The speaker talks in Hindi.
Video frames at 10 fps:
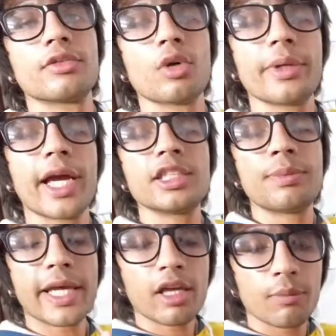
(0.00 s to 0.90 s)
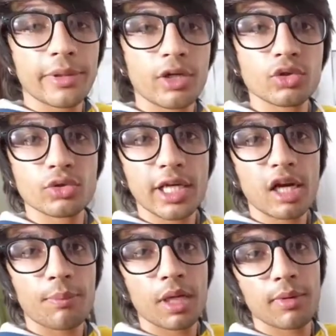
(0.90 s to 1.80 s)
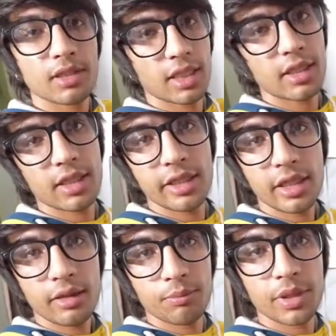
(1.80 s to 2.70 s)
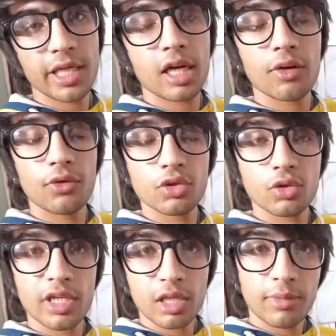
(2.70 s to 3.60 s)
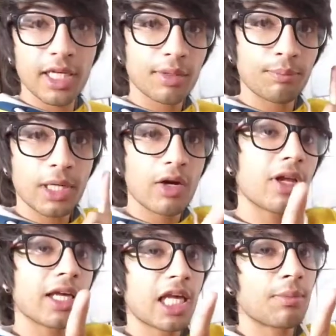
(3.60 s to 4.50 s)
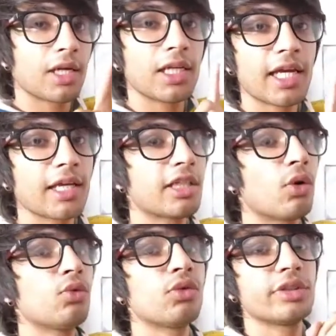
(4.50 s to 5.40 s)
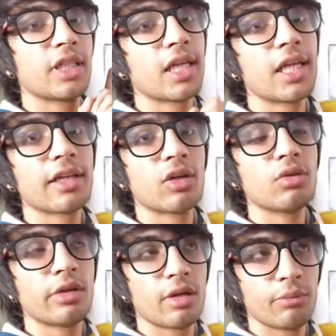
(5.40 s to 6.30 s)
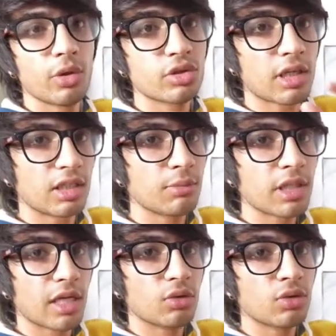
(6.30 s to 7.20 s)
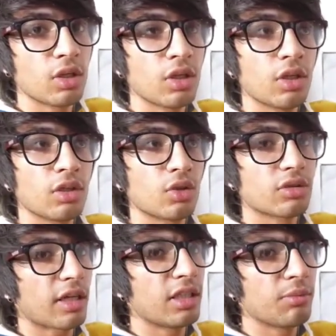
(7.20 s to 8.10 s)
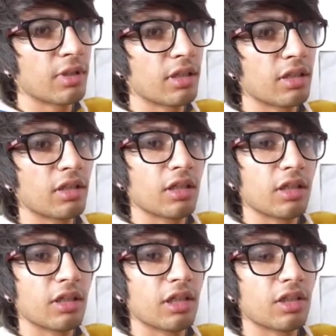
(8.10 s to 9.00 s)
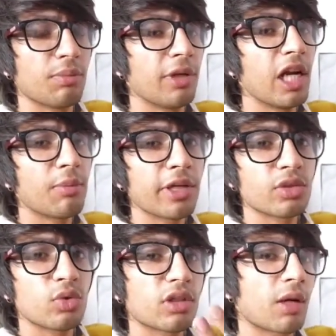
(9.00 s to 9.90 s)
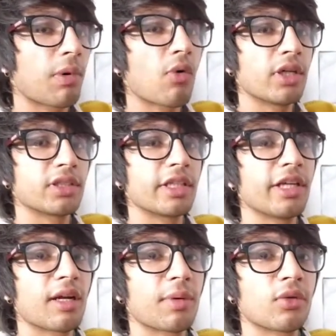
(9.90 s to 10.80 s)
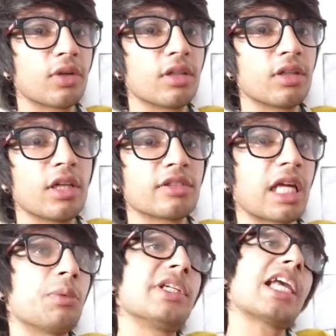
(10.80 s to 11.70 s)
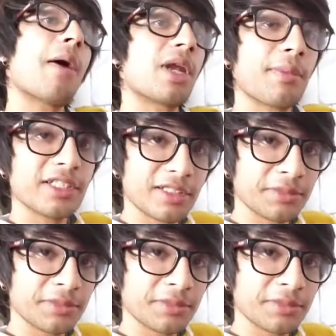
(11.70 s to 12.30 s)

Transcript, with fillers: तो भी गाइज पैकिंग कंप्लीट हो चुकी है कपड़े मैंने सारे रख लिए हैं बट एक कन्फ्यूजन हो रही है कि मैं एक बड़ा वाला कैमरा लेके जाऊँ या ना लेके जाऊँ बिकॉज शादी में जा रहा हूँ तो शादी में इतनी भीड़ में शूट कर पाऊँगा इससे नहीं कर पाऊँगा सारे मुझे कैमरा मैन